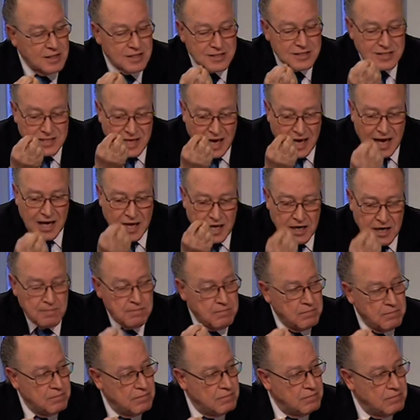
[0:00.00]

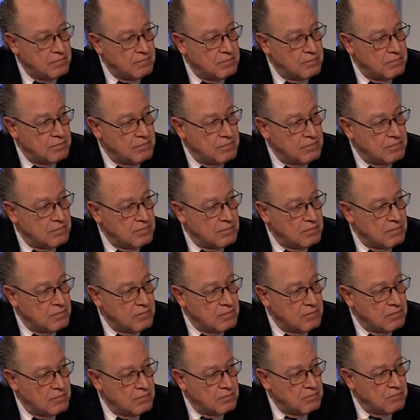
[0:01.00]
صارم
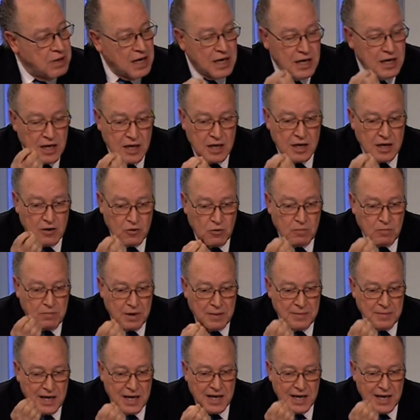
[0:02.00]
بل
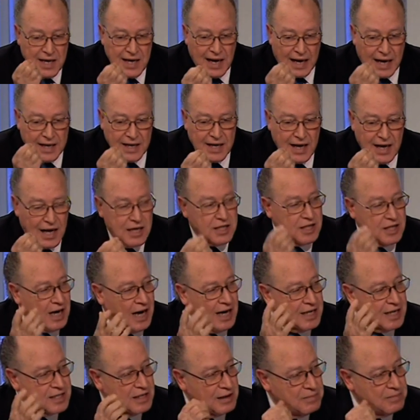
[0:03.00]
ربما يعني أكثر
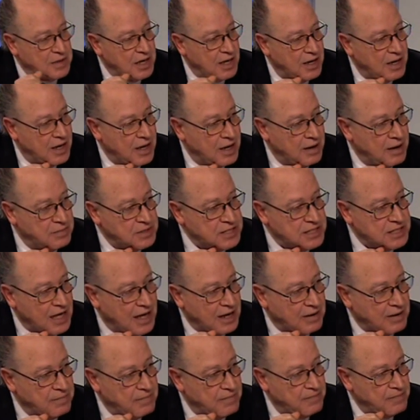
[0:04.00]
حتى من من
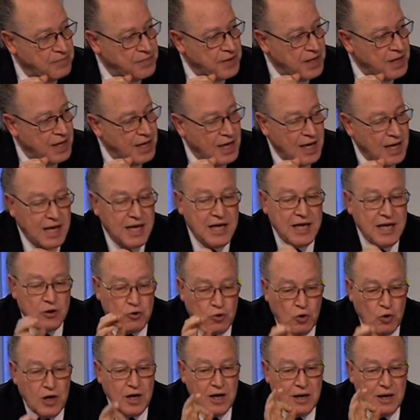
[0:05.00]

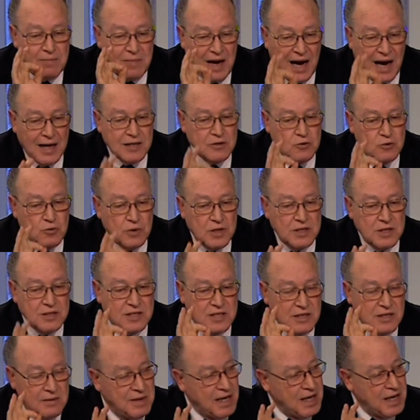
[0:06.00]
لكل ما عنده
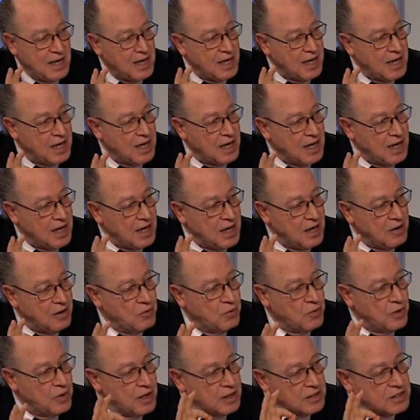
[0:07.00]
انتماء
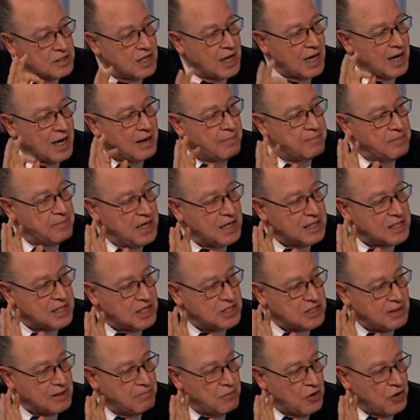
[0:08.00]
أو اقتراب من
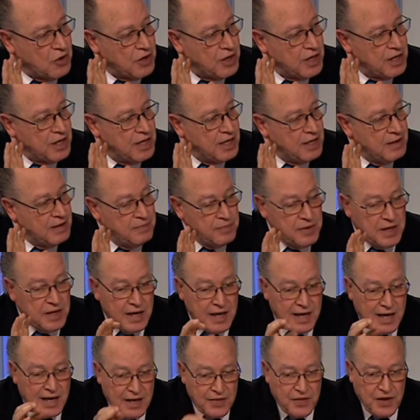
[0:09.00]
التجمع
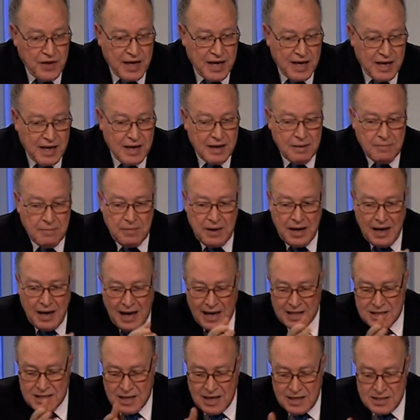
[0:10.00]
هذايا
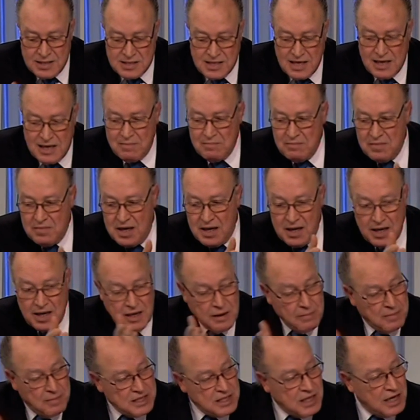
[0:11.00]
حتى إنسان ما
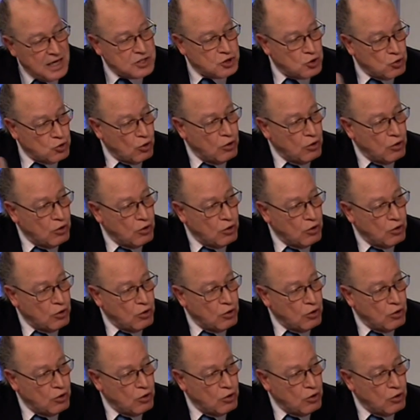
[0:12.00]
يبدلش